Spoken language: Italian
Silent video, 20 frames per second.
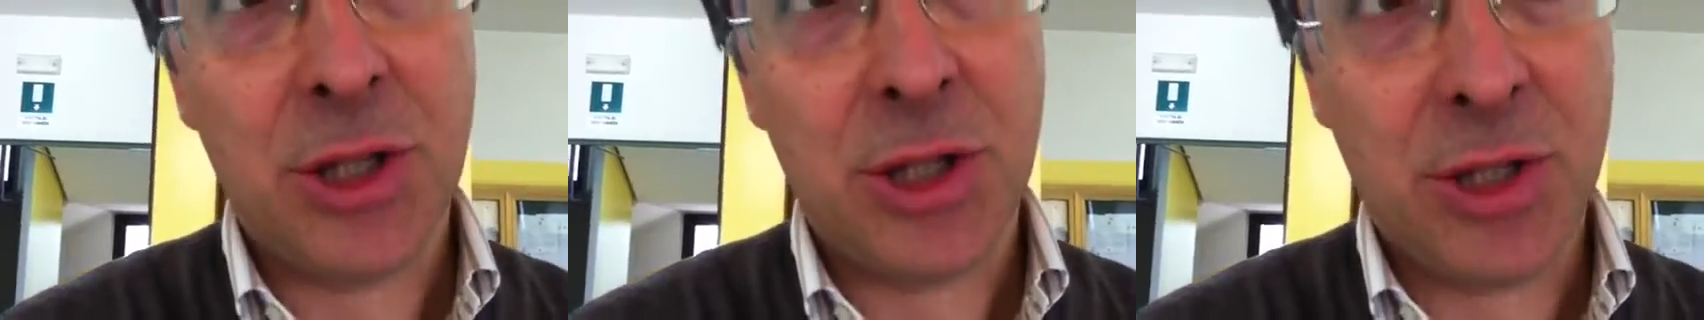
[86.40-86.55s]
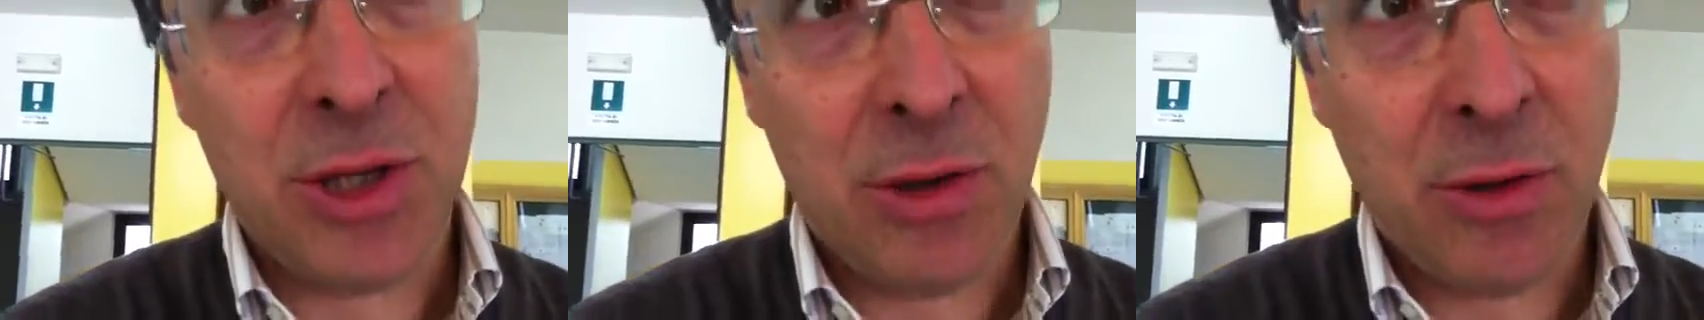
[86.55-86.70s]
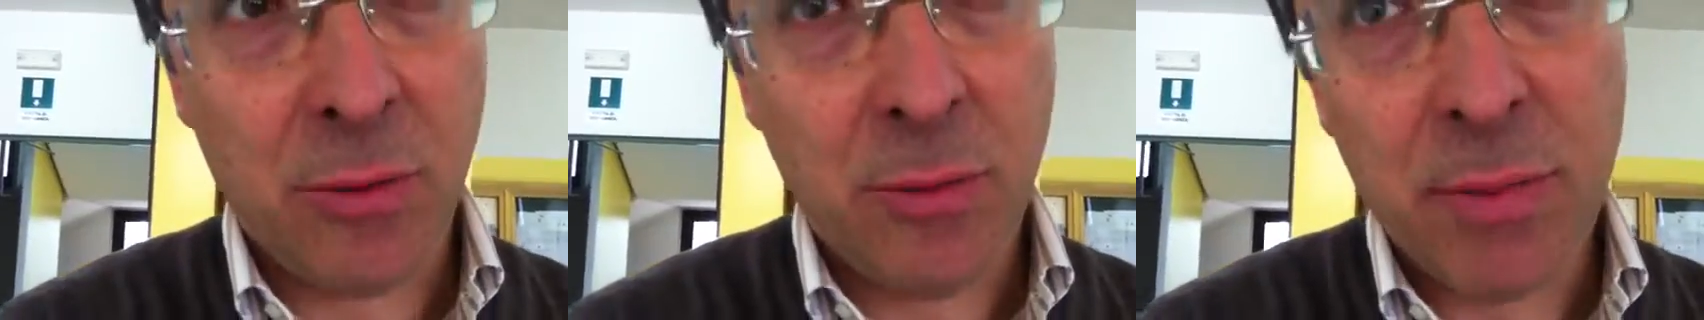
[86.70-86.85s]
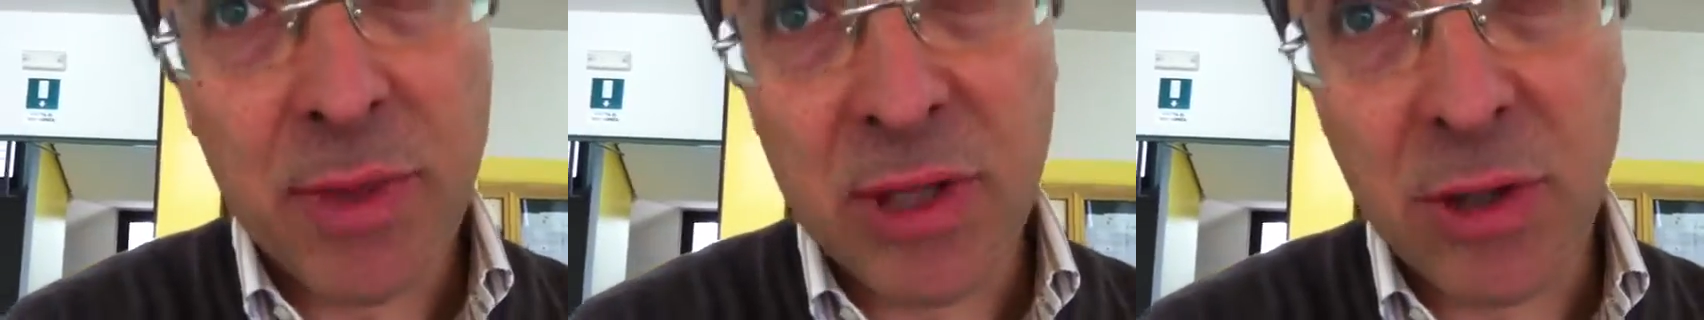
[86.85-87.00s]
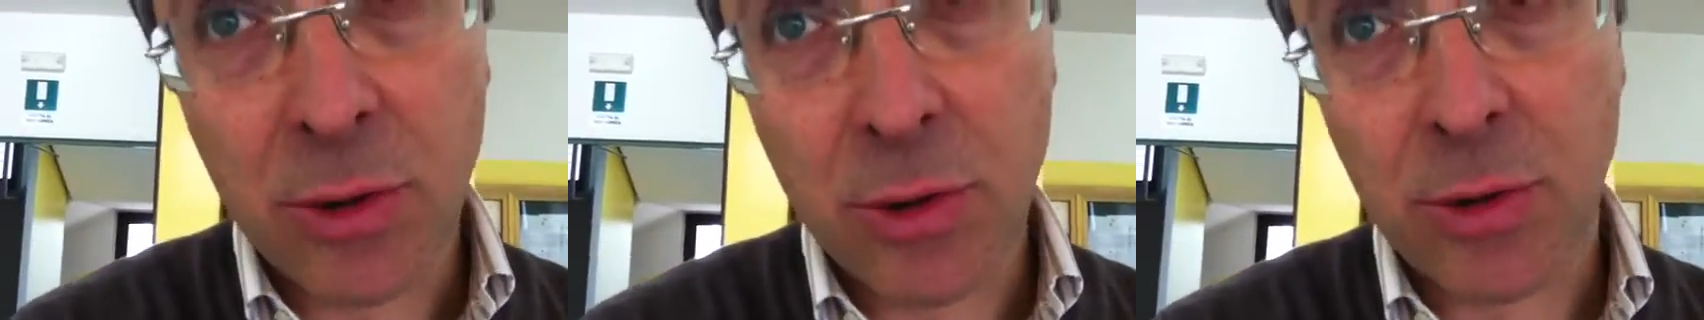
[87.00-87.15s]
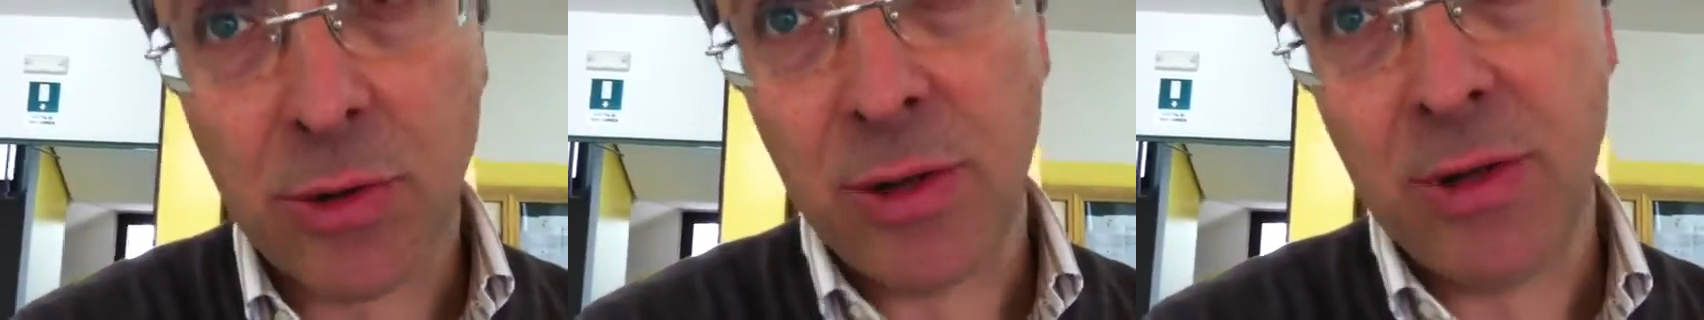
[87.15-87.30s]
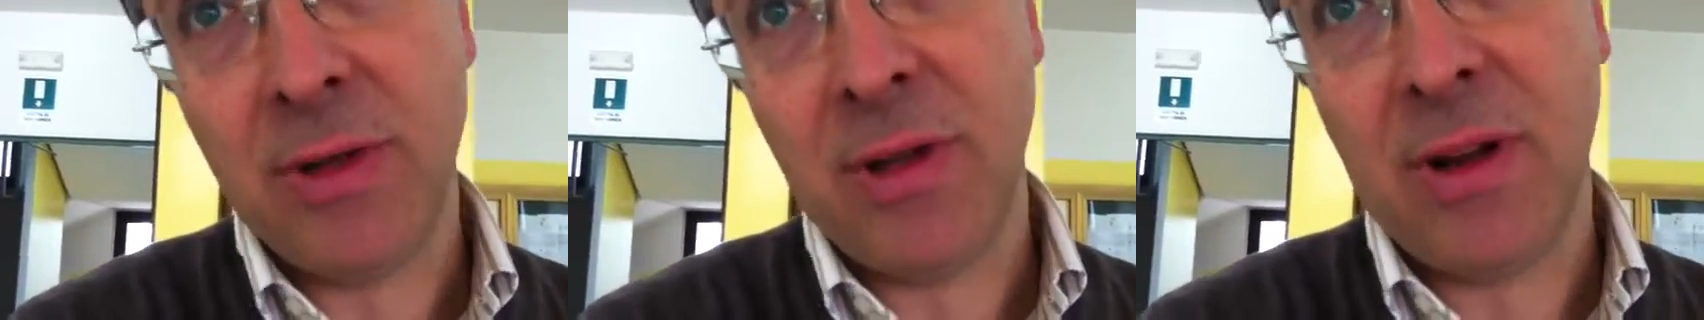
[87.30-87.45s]
ci siano
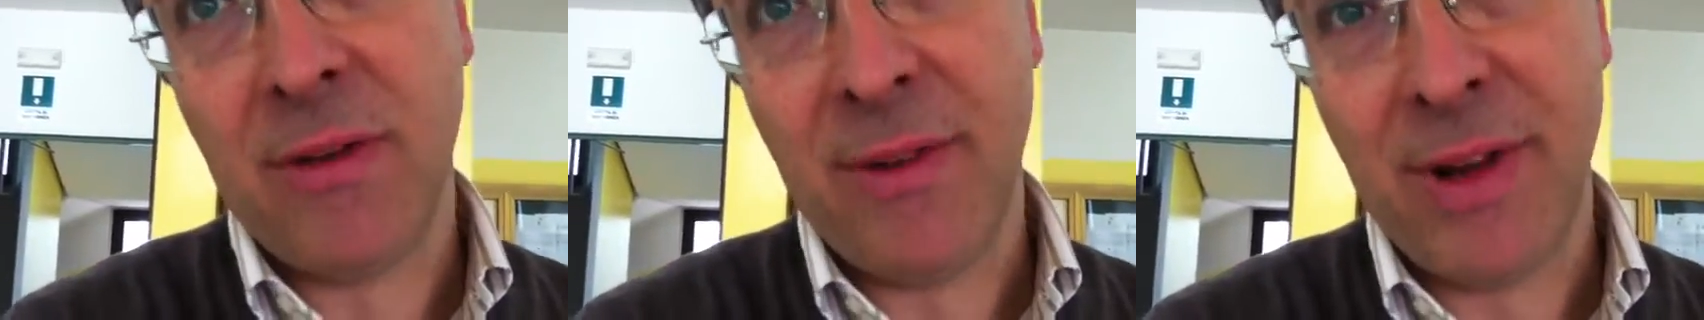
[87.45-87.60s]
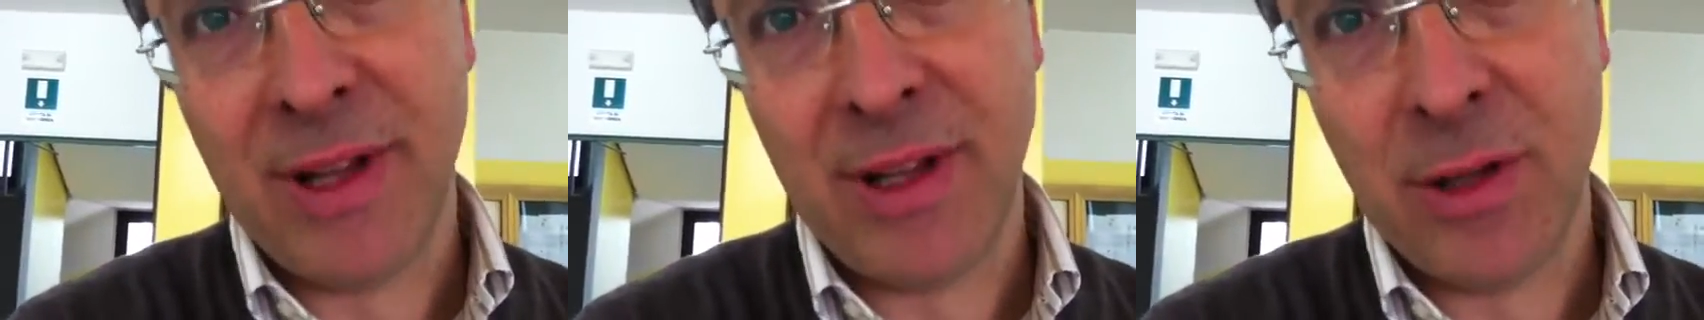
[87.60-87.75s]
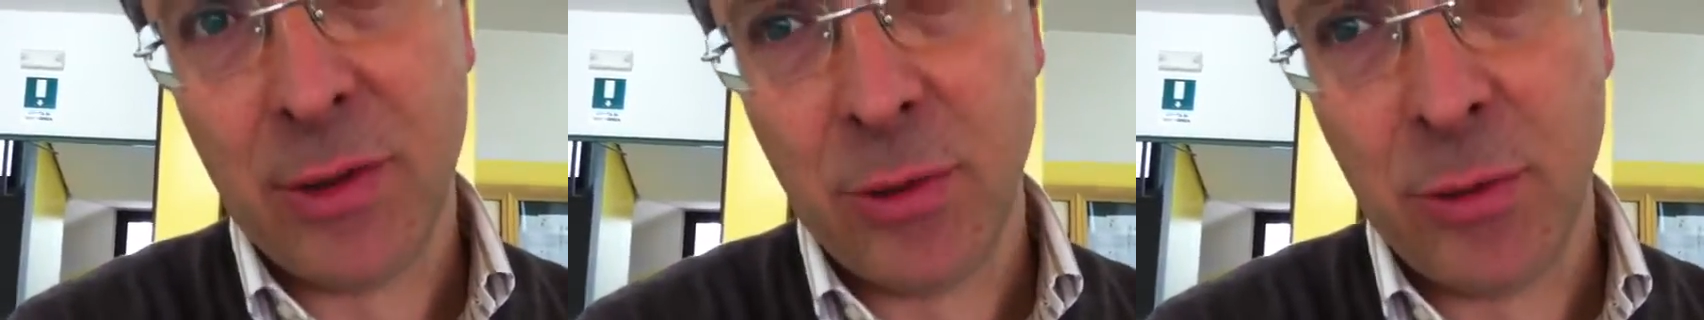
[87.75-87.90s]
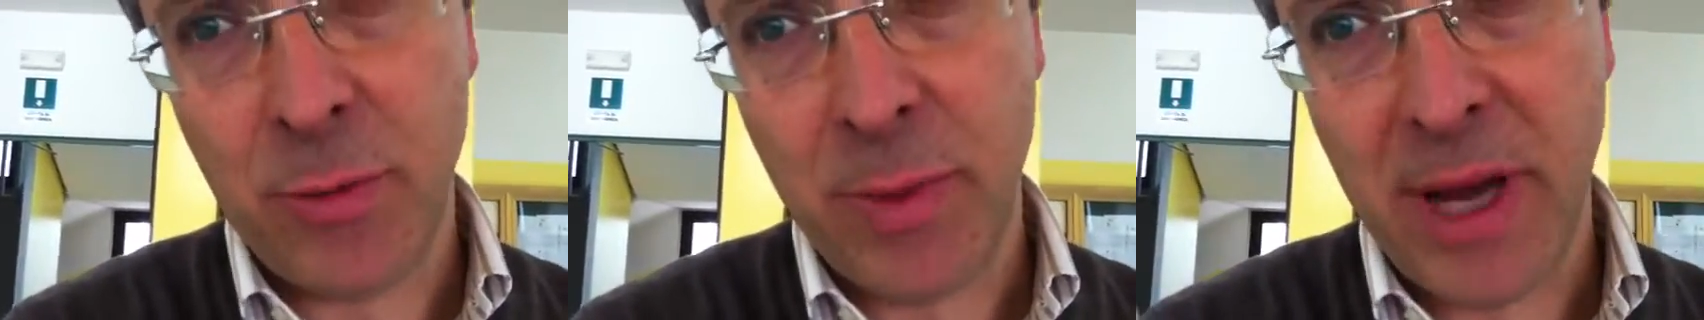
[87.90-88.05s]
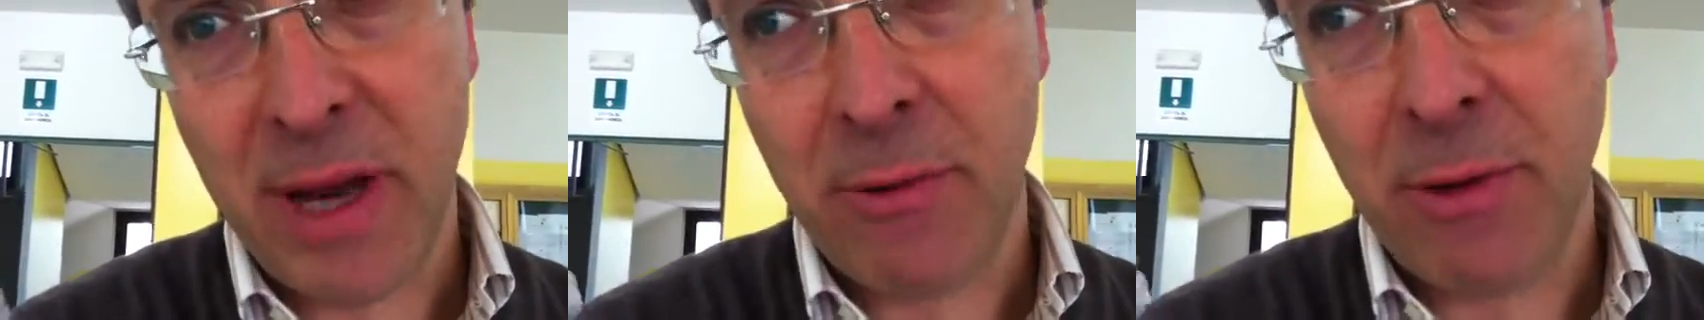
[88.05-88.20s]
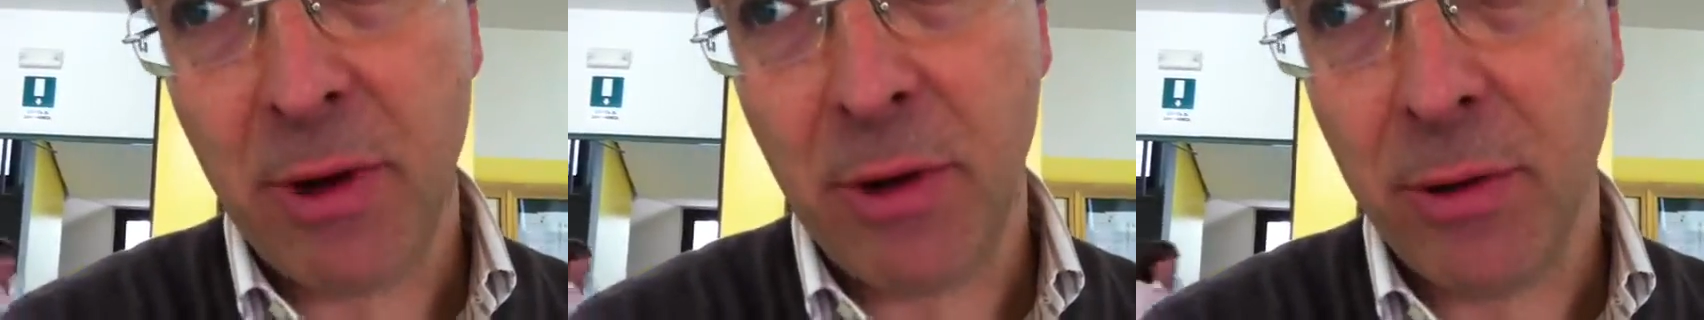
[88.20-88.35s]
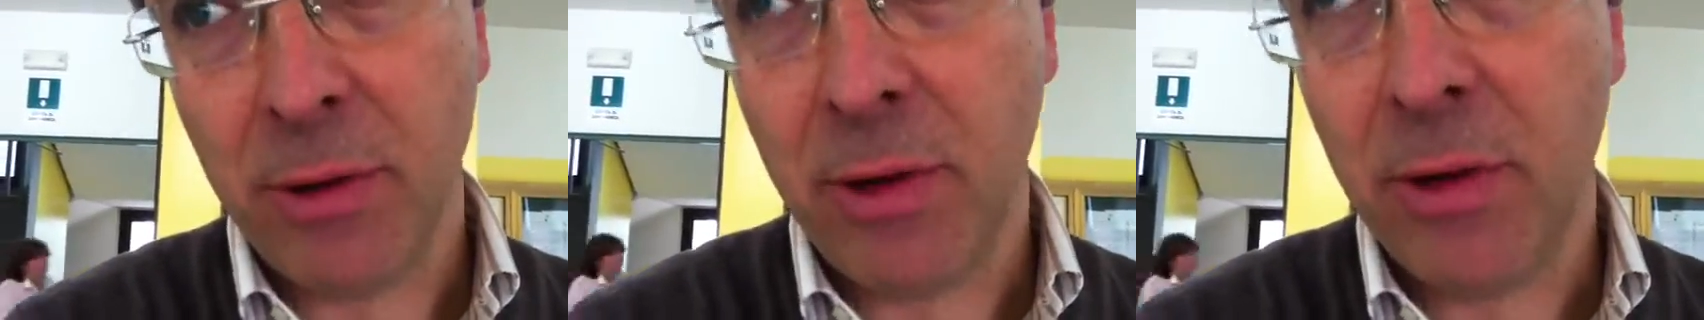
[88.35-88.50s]
bisogno di interventi sul
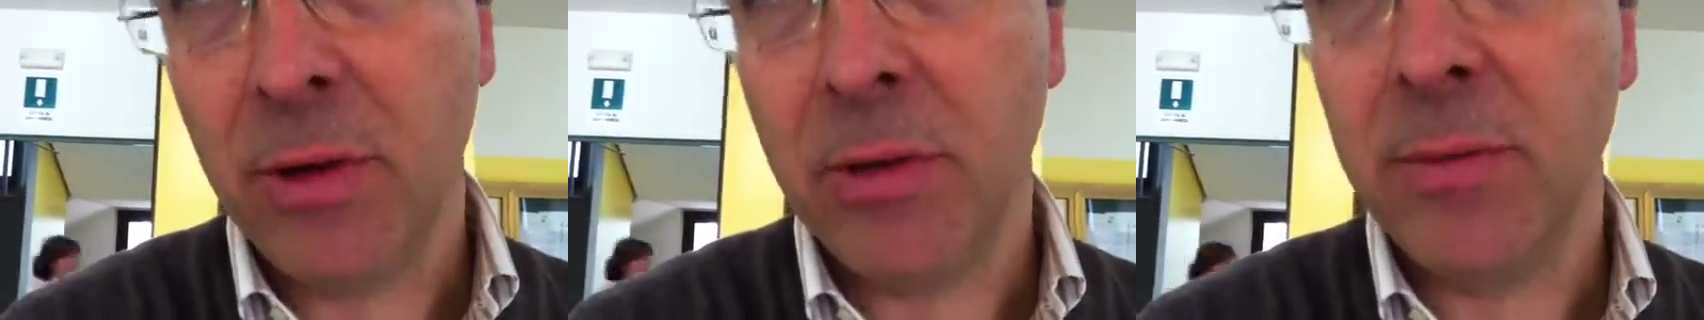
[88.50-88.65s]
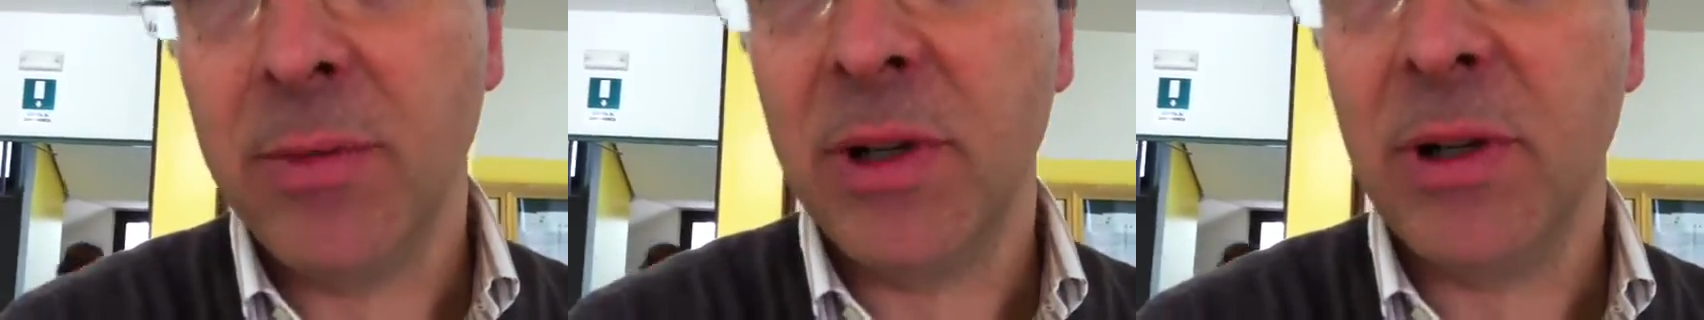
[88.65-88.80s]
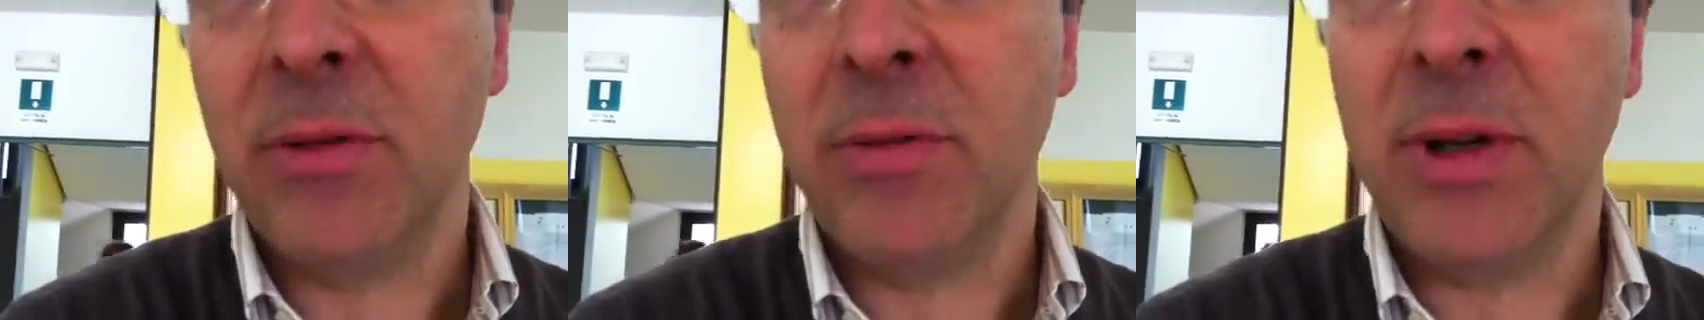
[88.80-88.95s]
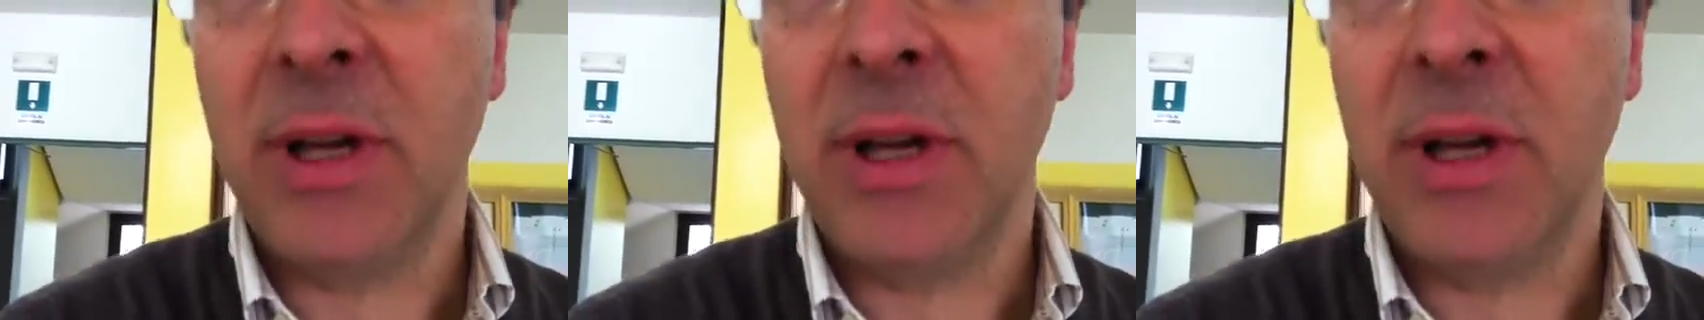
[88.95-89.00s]
piano economico,